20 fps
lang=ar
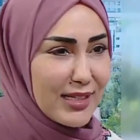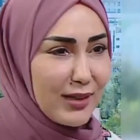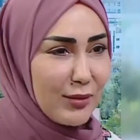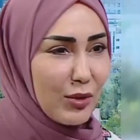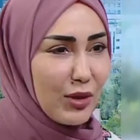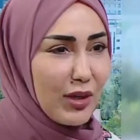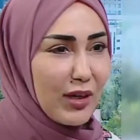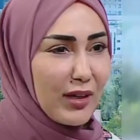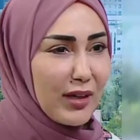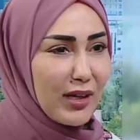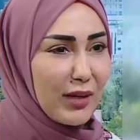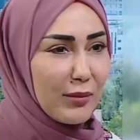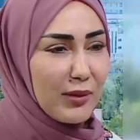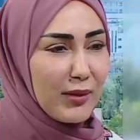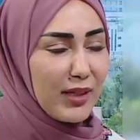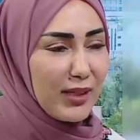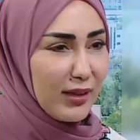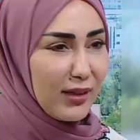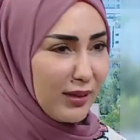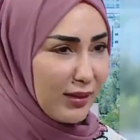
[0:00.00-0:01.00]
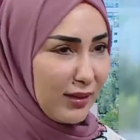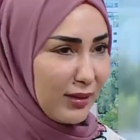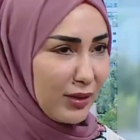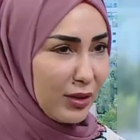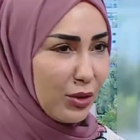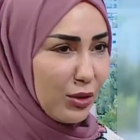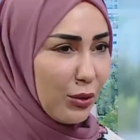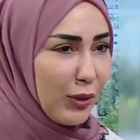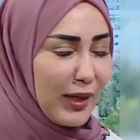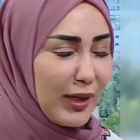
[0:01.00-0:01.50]
آه، مقارنه
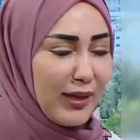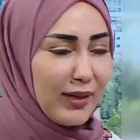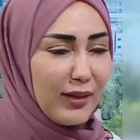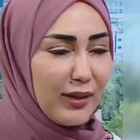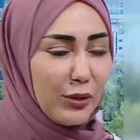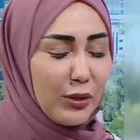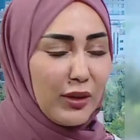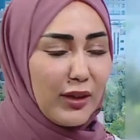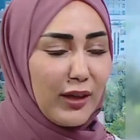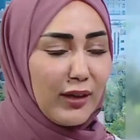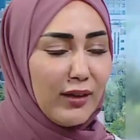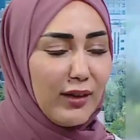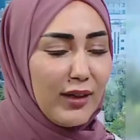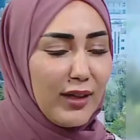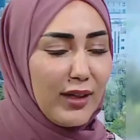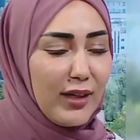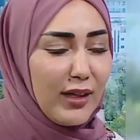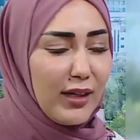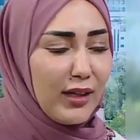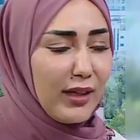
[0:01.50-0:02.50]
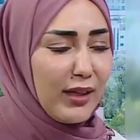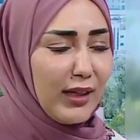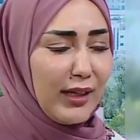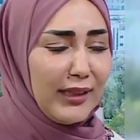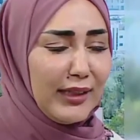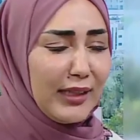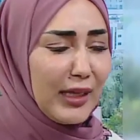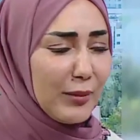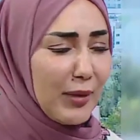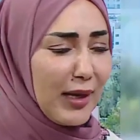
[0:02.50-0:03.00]
بالدول الاخرى آه،
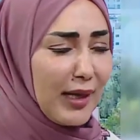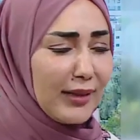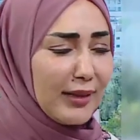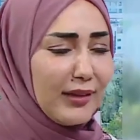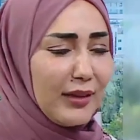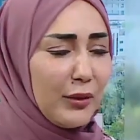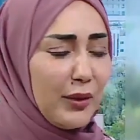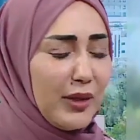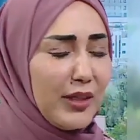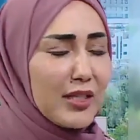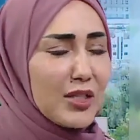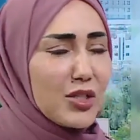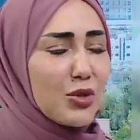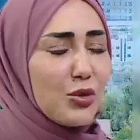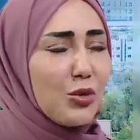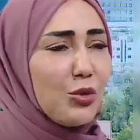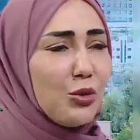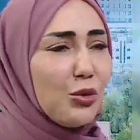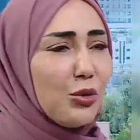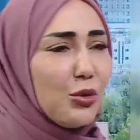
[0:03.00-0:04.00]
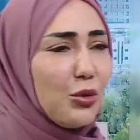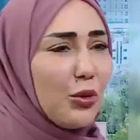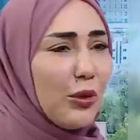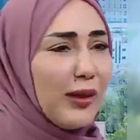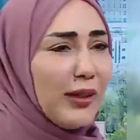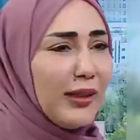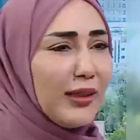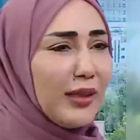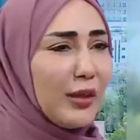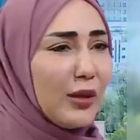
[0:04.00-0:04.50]
عندنا باديه وعندنا سهول
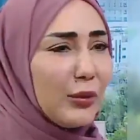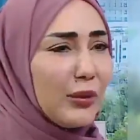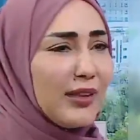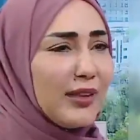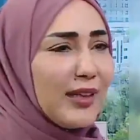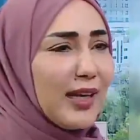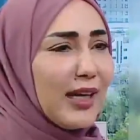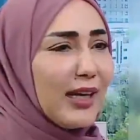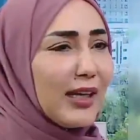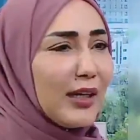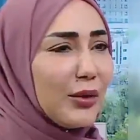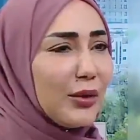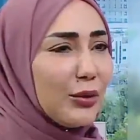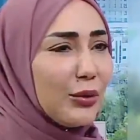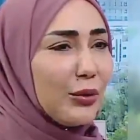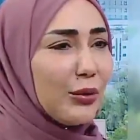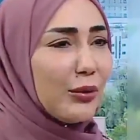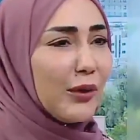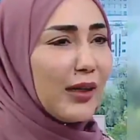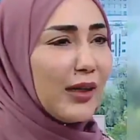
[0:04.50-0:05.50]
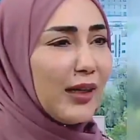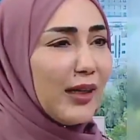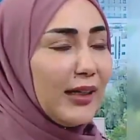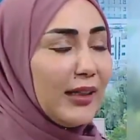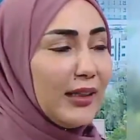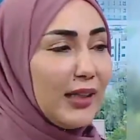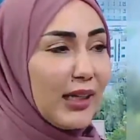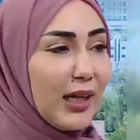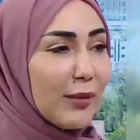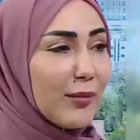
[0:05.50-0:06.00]
وعندنا وديان
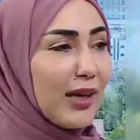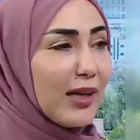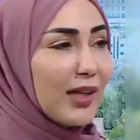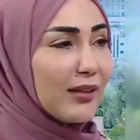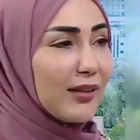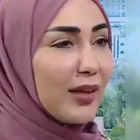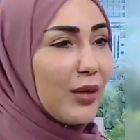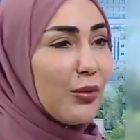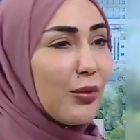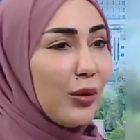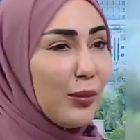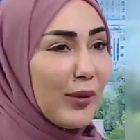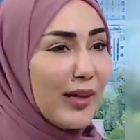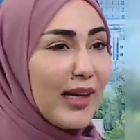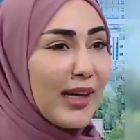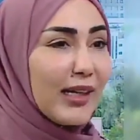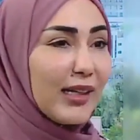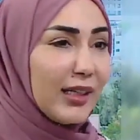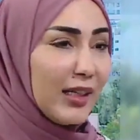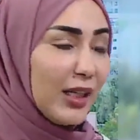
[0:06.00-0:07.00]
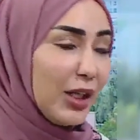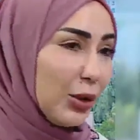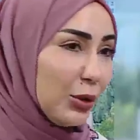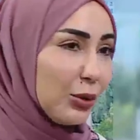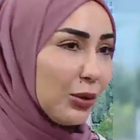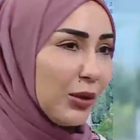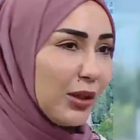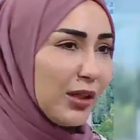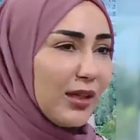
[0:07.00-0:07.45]
وعندنا كمان تنوع مناخي حلو